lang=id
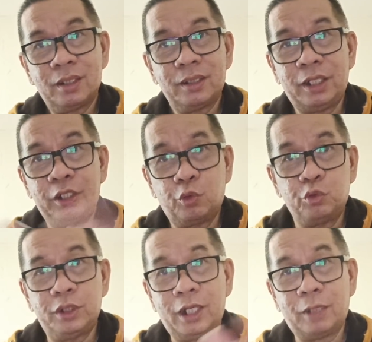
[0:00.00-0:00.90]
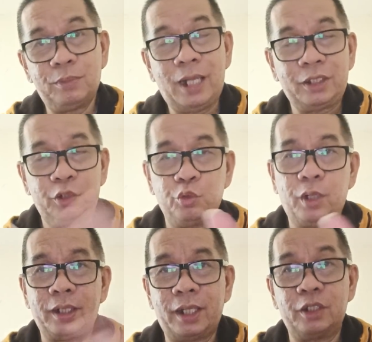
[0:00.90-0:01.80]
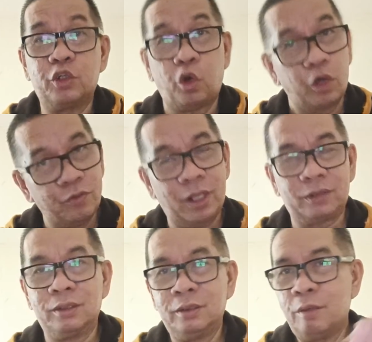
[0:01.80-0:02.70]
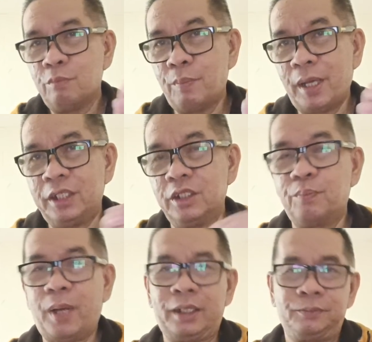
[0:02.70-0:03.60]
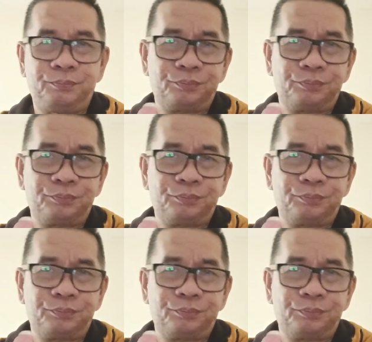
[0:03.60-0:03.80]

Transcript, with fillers: dan dikunci dengan penalti juga dari Groneveld, pemain depan